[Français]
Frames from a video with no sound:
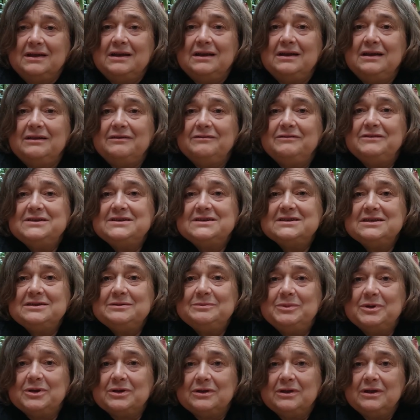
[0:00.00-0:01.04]

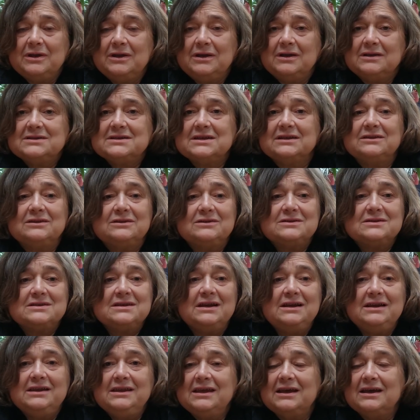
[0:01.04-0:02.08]
L'invisible,
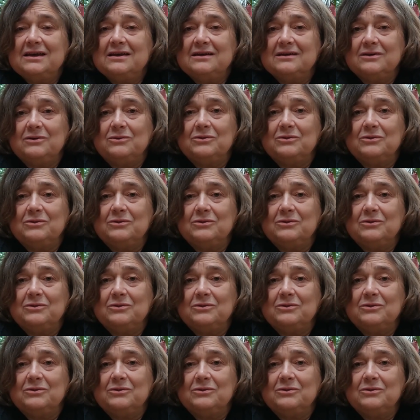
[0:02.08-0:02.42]
ces liens